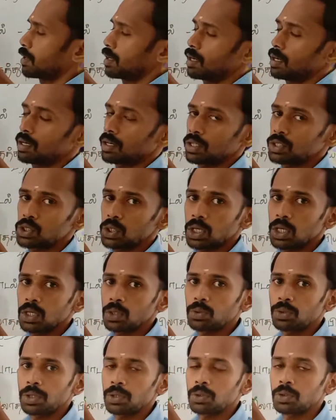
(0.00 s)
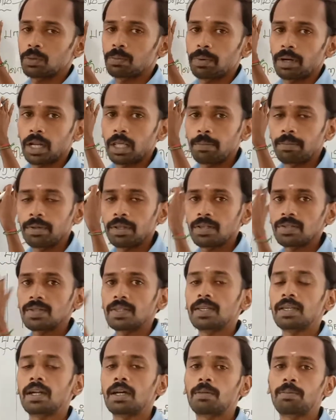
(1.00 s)
வரலாற்றை சொல்லக்கூடிய ஒரு படைப்பு தான்
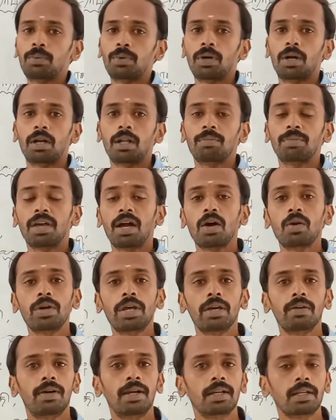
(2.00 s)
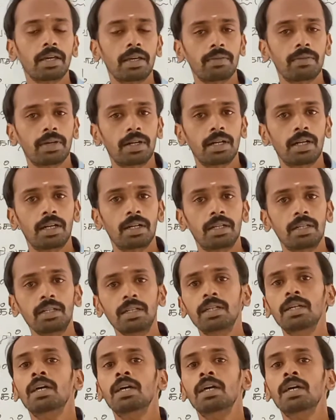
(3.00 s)
சீரா புராணம் யாருடைய வாழ்க்கை வரலாறு